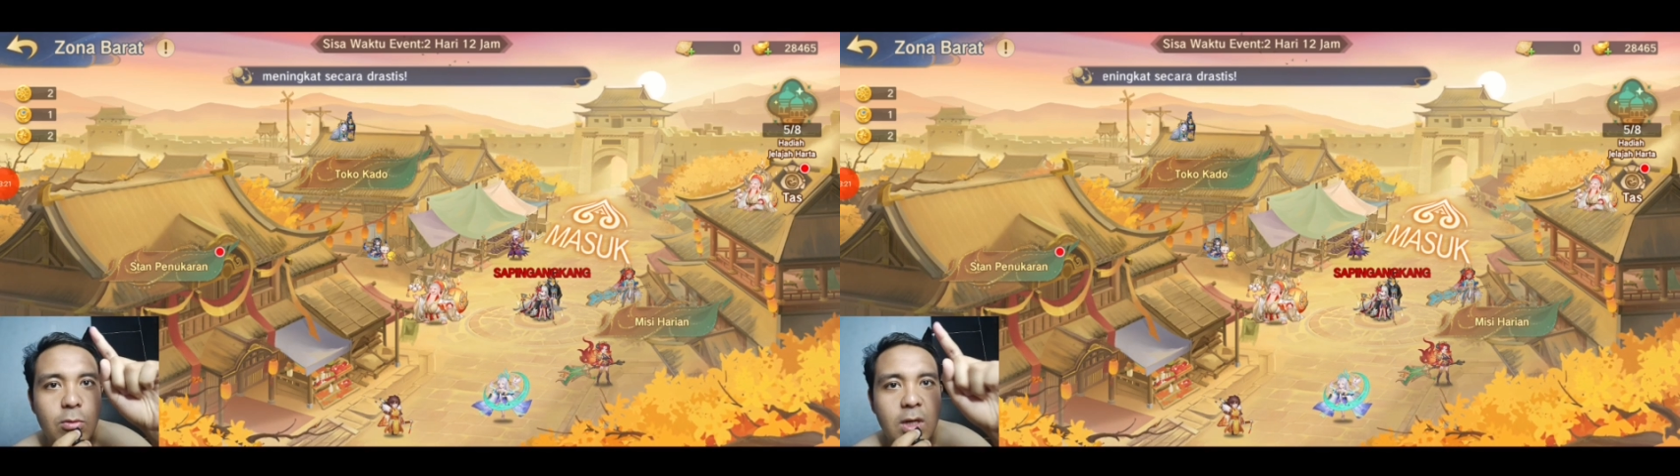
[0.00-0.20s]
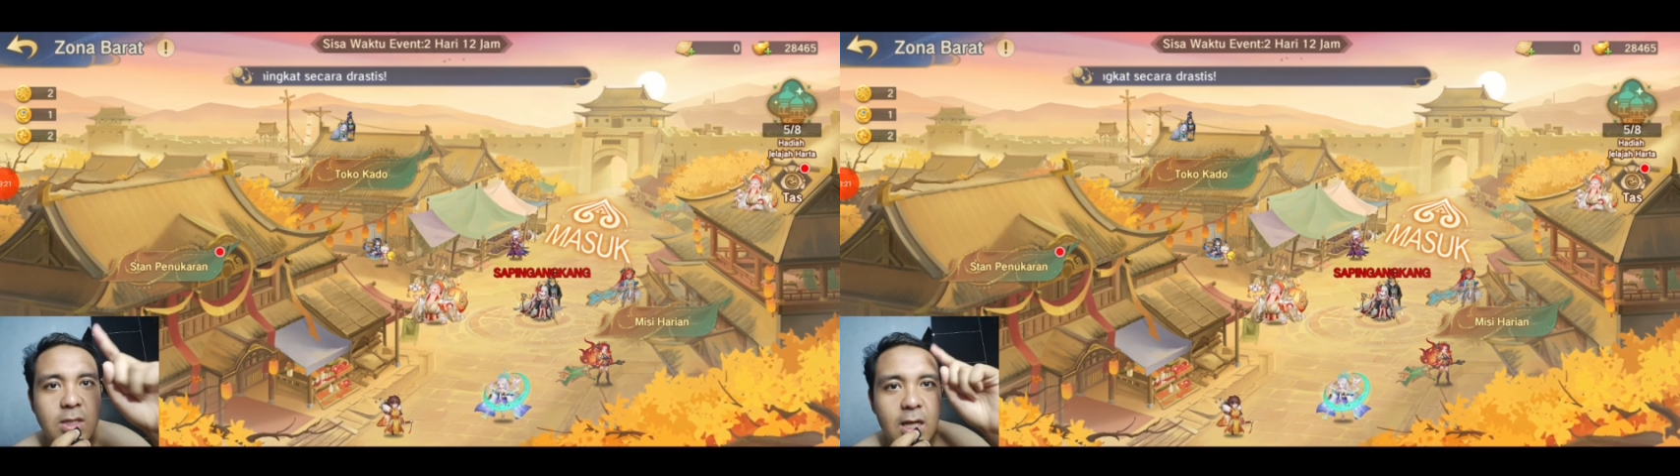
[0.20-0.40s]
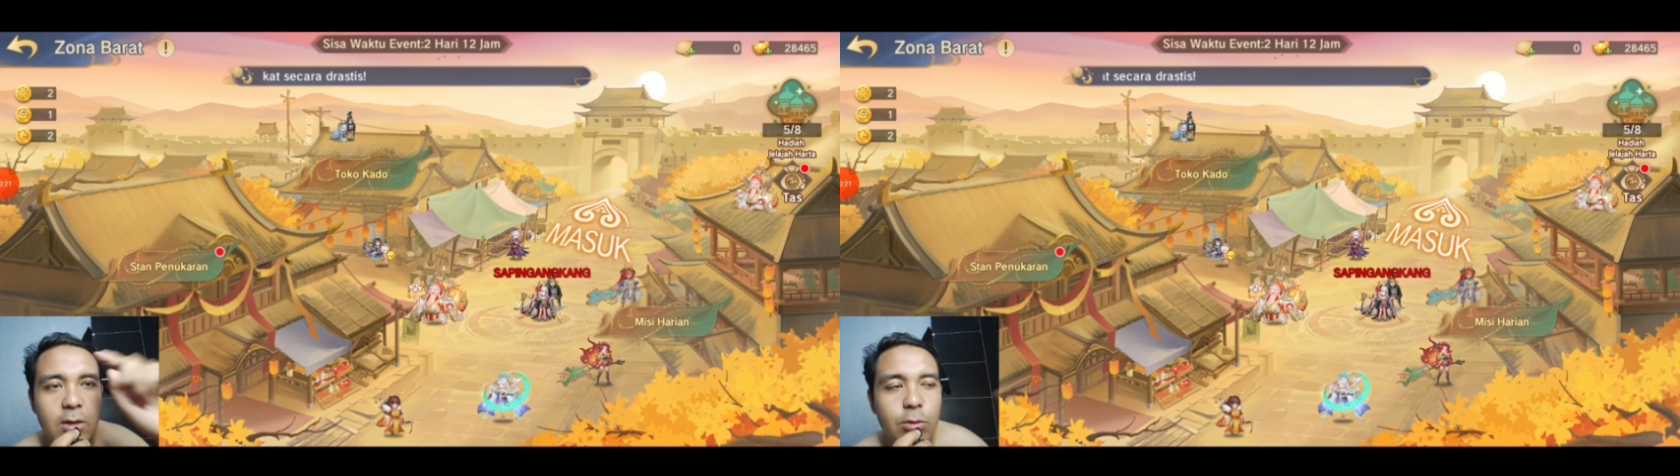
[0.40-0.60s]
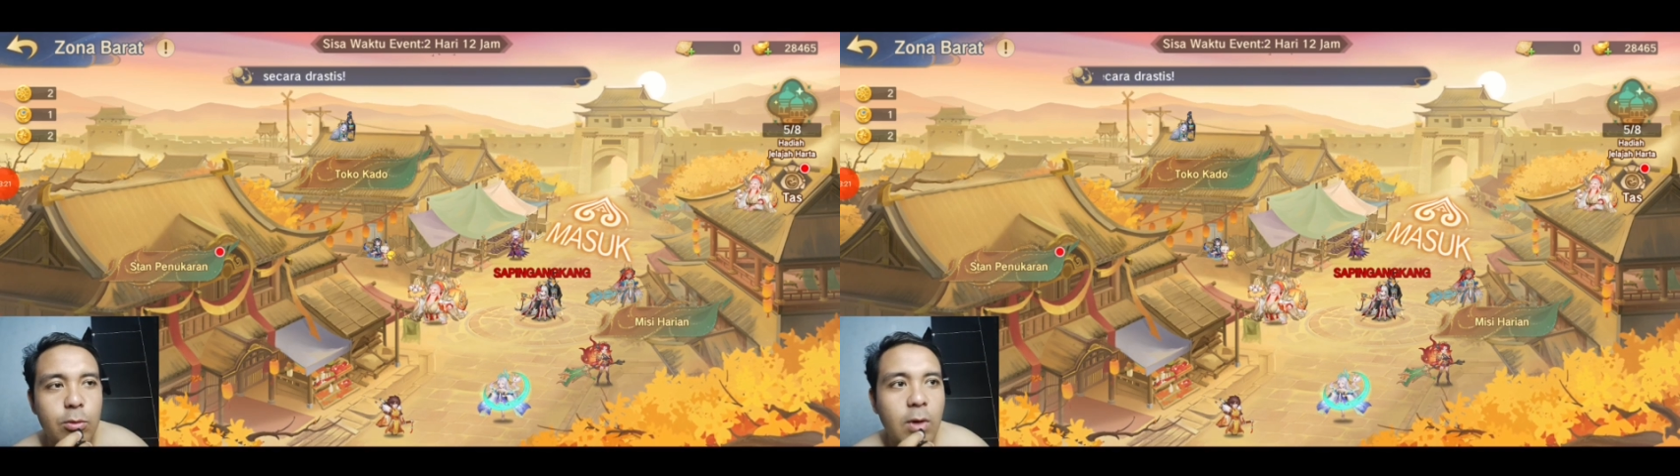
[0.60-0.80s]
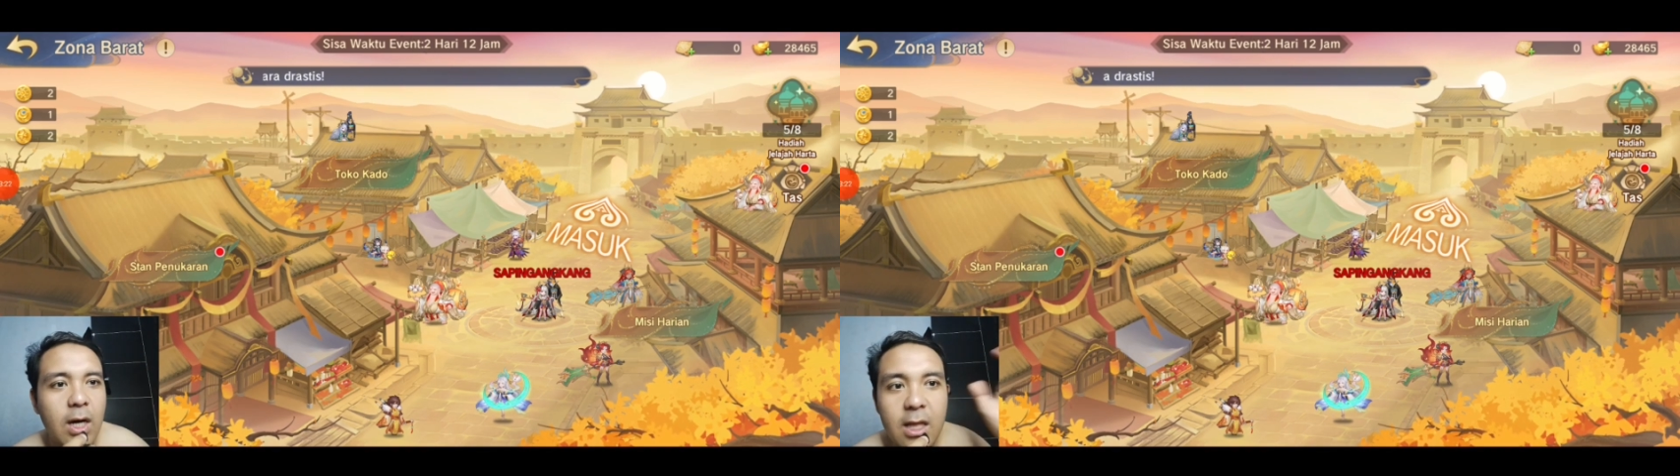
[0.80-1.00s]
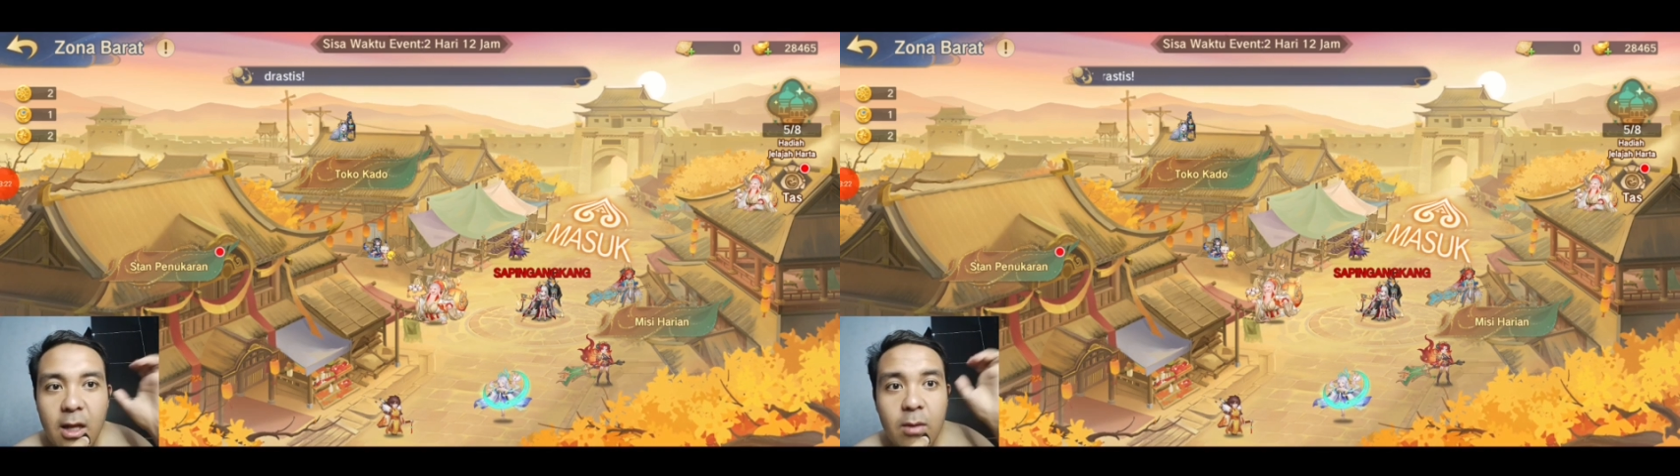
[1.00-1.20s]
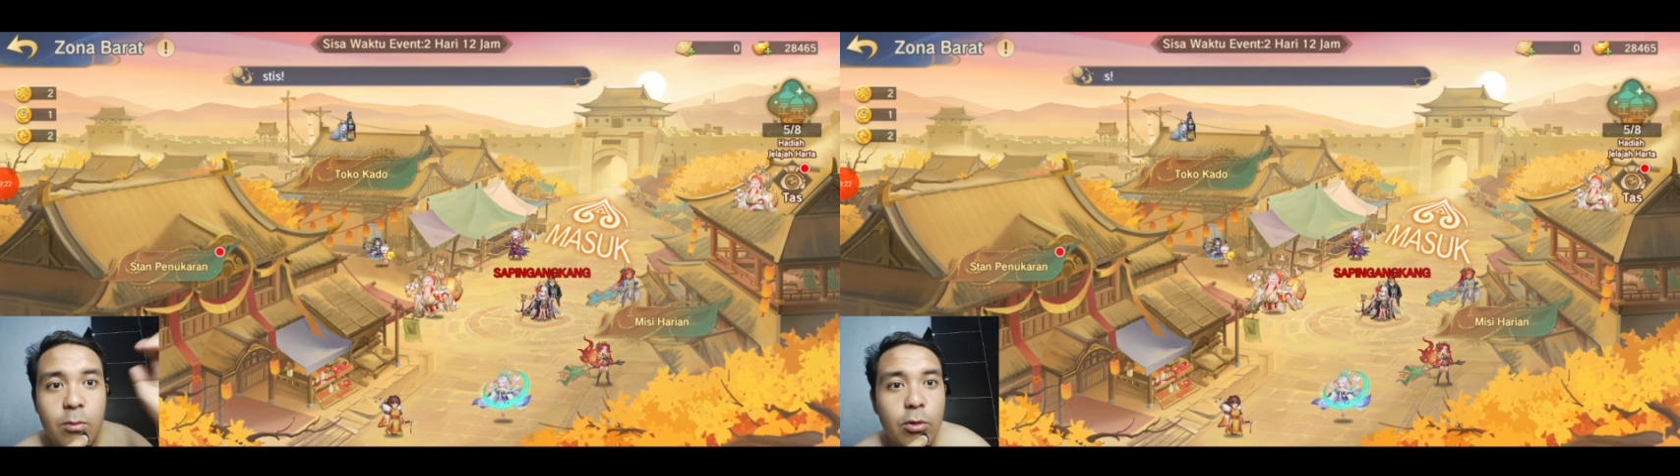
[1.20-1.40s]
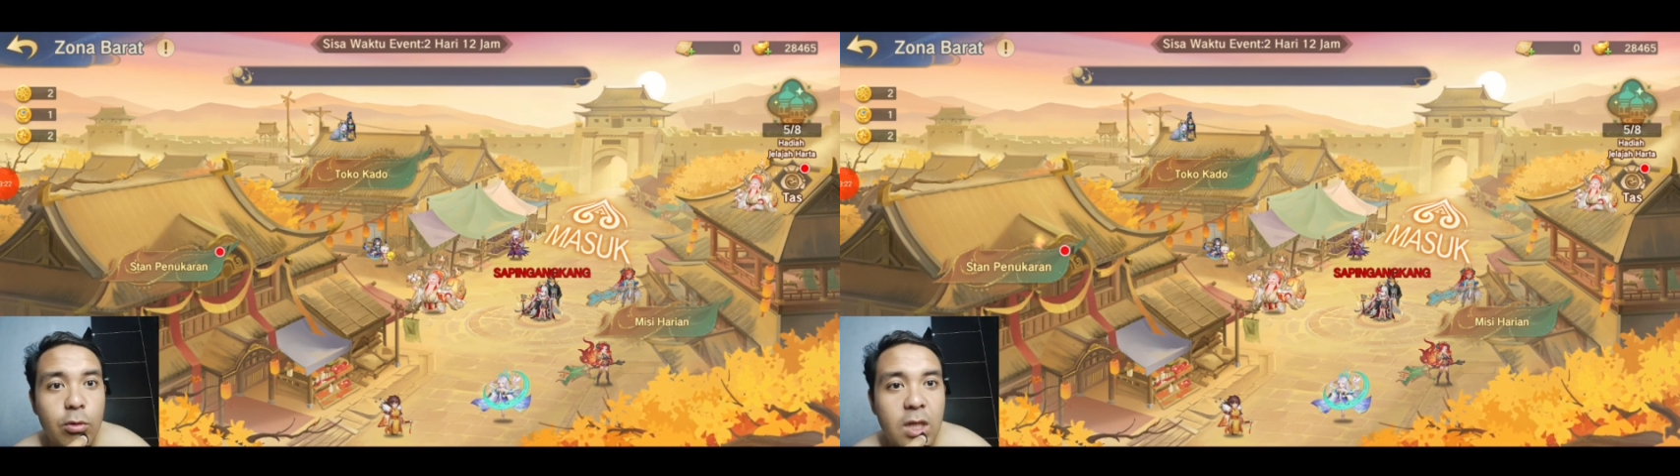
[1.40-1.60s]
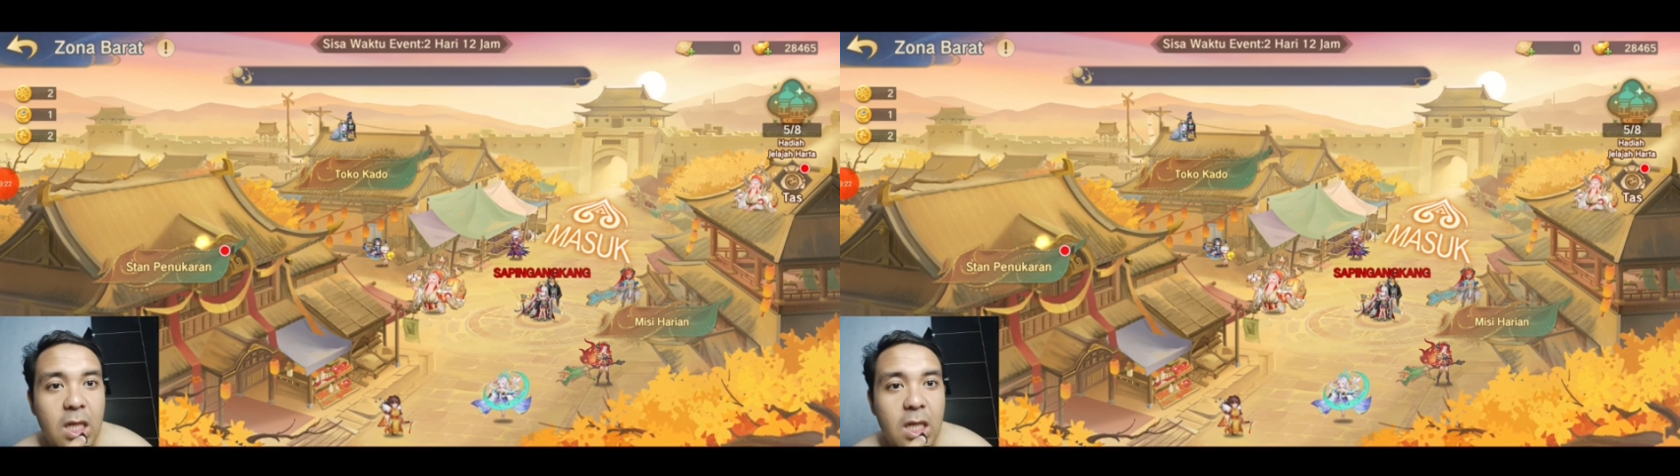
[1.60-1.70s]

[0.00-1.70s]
dua satu dua kita kan butuh